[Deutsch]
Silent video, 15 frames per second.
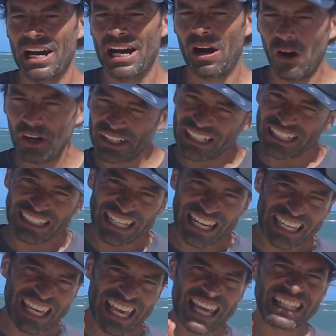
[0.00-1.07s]
und der
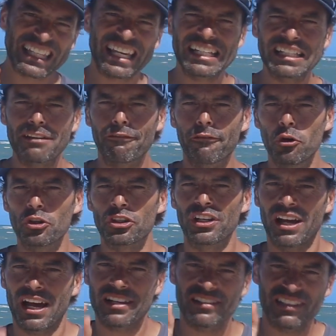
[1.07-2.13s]
geht relativ gut.
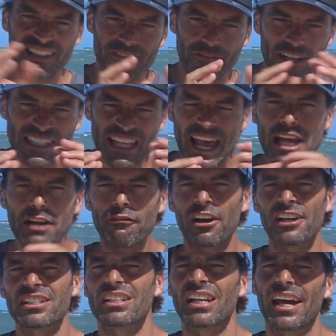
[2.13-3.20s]
Also es ist fast
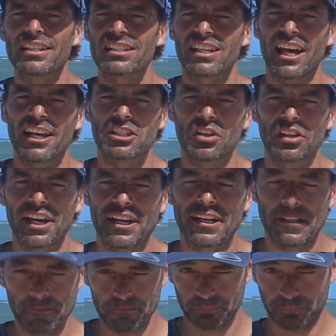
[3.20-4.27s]
einfacher, so 3 ins 3 zu
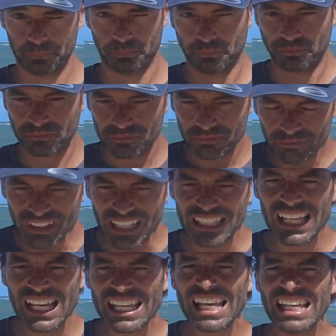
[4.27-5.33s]
lernen.
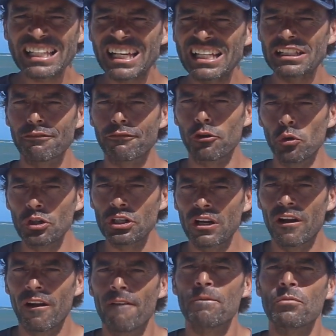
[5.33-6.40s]
Der geht relativ gut.
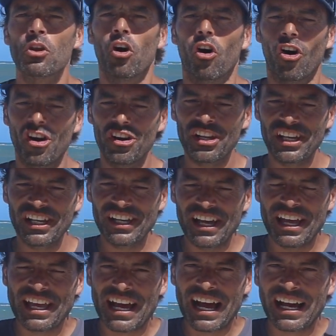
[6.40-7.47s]
Und äh,
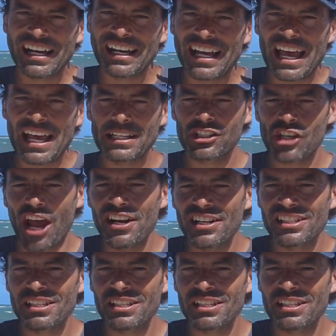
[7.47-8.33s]
entscheidend